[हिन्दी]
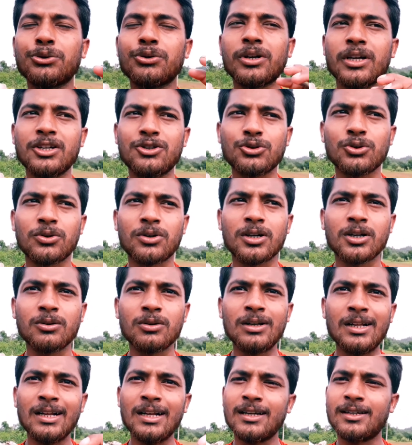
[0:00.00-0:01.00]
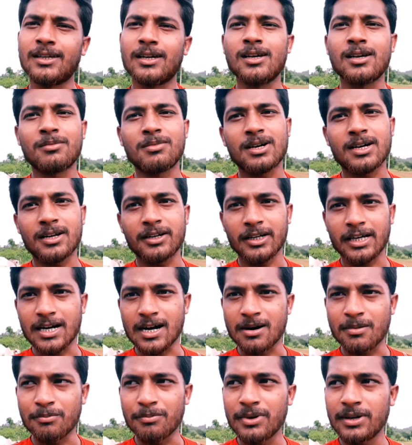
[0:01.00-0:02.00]
नहीं छोड़ रहा हूँ यही हमारा
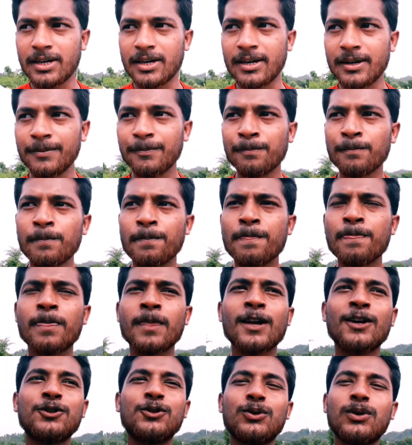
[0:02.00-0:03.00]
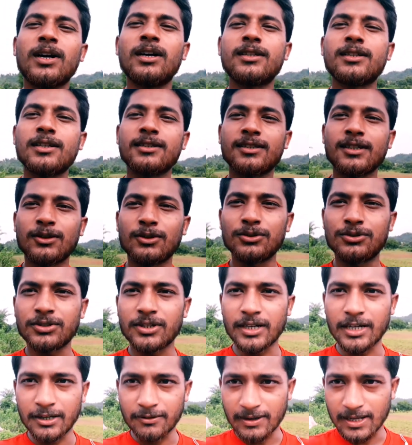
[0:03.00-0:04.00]
काम भी है तो गैस ऐसा कुछ
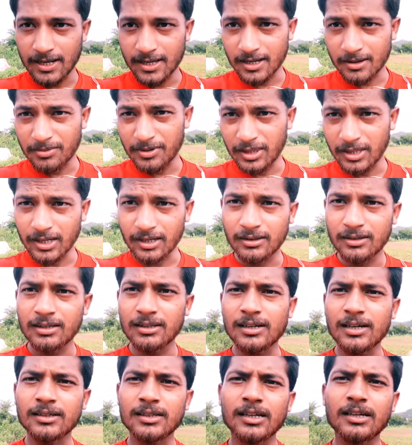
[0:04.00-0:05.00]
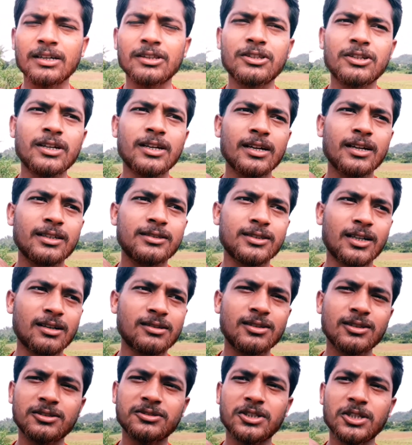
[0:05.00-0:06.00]
रहने वाला है अभी देखते हैं आगे कितने आगे जा
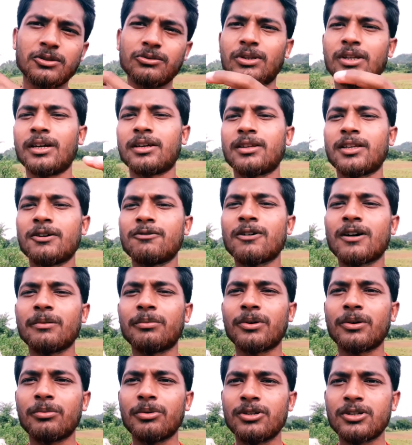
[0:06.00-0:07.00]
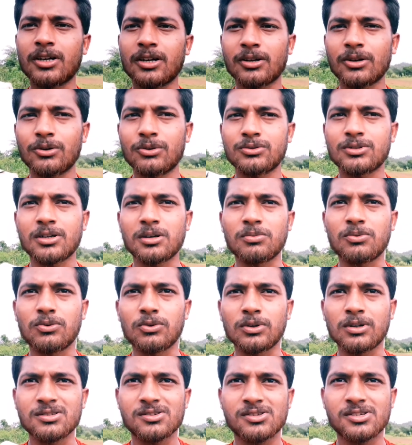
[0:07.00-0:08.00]
सकता हूँ देखते हैं वहाँ पर भी जाके कुछ आप
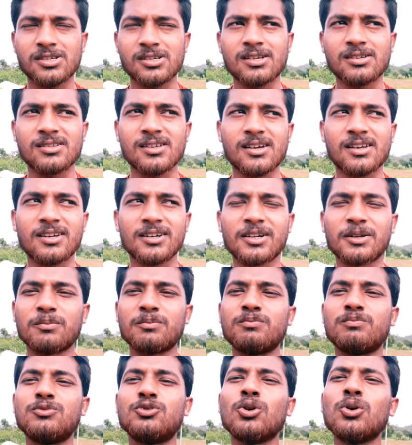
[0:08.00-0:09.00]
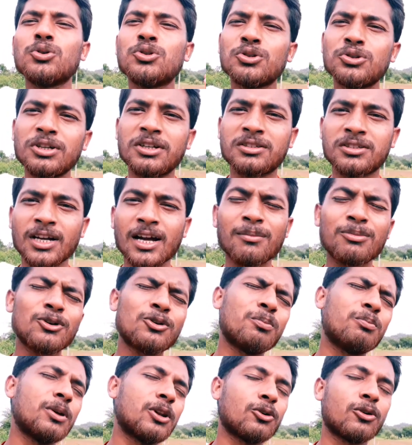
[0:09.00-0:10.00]
लोग अच्छे नज़ारे अगर जो जो दिखता है आप
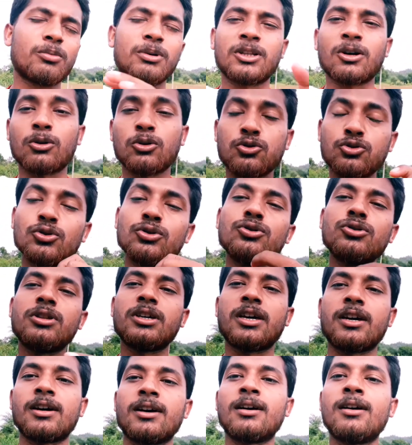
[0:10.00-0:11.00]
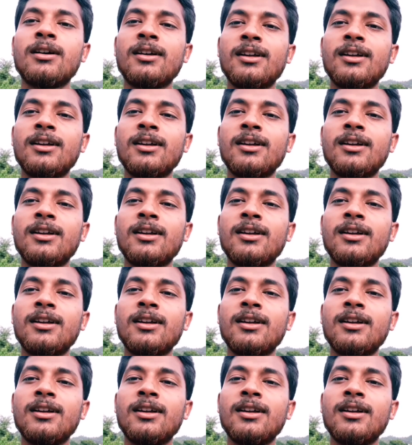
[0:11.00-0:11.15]
लोग को बिल्कुल बताओ जो जो दिखेगा